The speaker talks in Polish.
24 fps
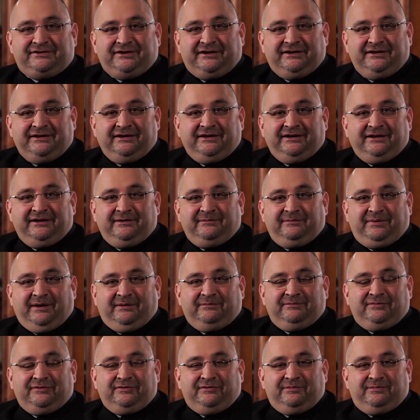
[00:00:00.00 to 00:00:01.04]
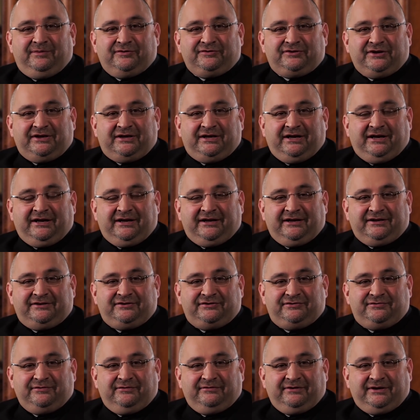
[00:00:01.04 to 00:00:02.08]
że Pan Bóg może
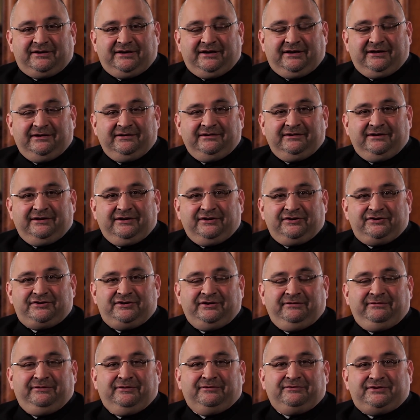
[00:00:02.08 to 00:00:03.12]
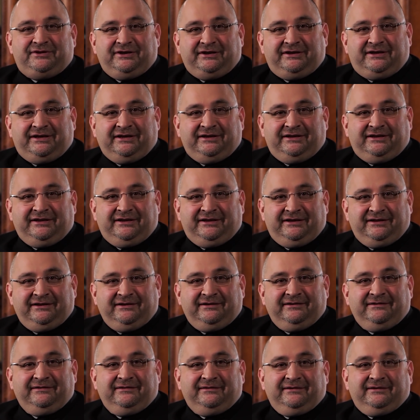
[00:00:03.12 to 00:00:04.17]
karać człowieka. Krzywią się, kiedy
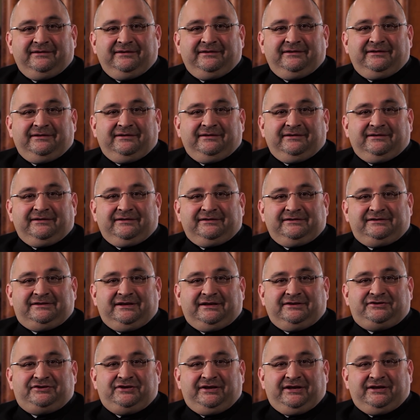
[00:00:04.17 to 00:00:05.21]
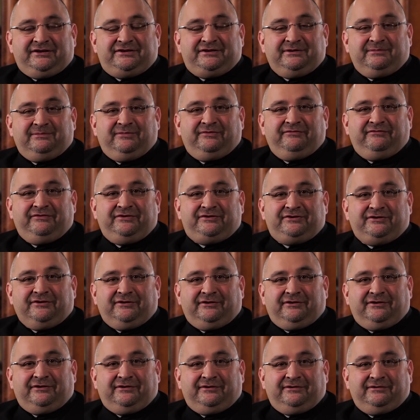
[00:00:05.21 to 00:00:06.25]
zaczyna się mówić
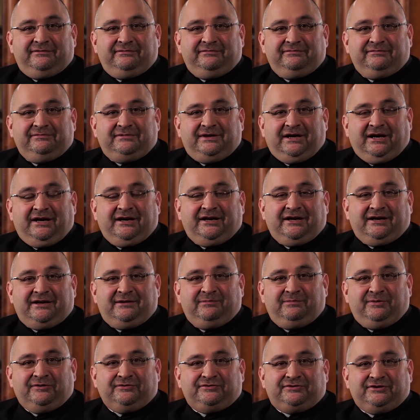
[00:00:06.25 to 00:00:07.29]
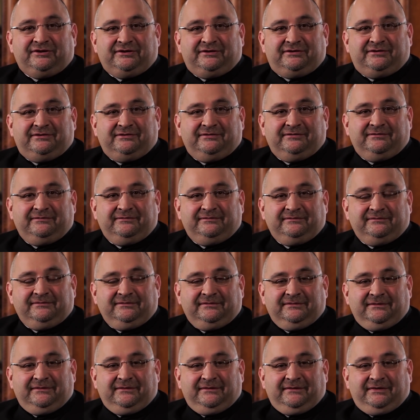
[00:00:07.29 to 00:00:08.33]
o karach Bożych.
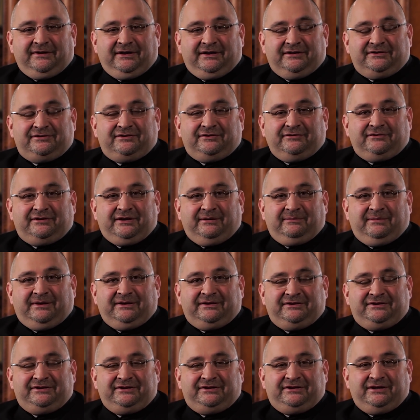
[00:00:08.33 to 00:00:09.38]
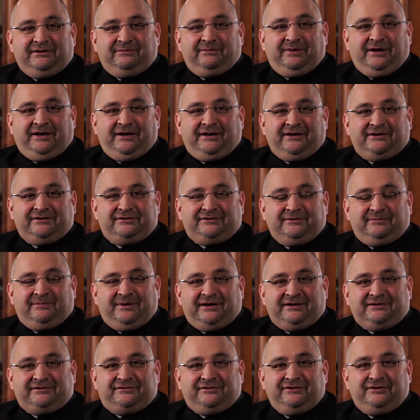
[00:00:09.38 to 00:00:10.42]
Jest to temat dzisiaj bardzo,
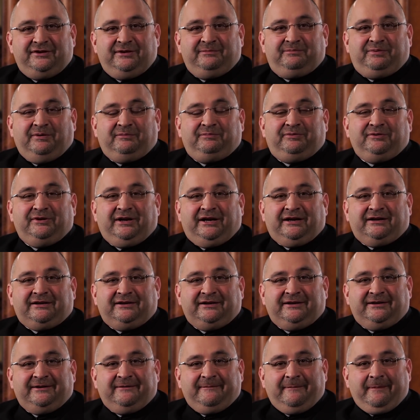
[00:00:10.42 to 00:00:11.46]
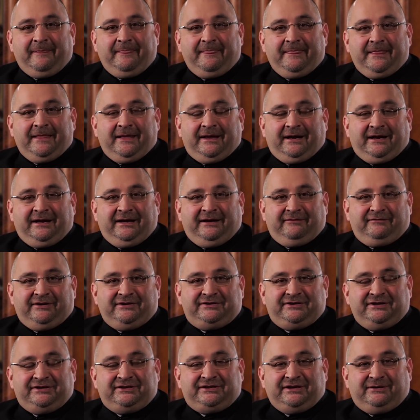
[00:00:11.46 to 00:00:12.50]
bardzo niepopularny. A ja
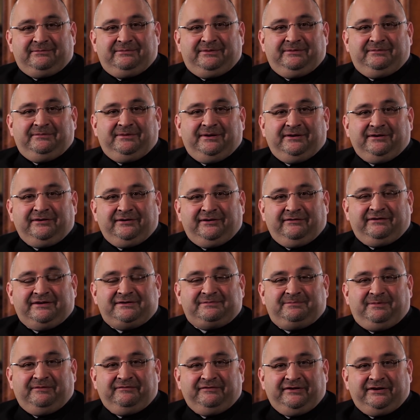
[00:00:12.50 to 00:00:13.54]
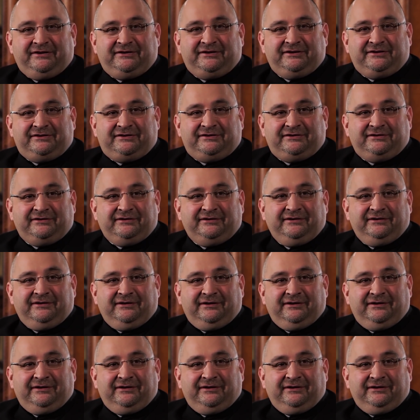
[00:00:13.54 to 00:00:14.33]
właśnie chciałbym do Was powiedzieć,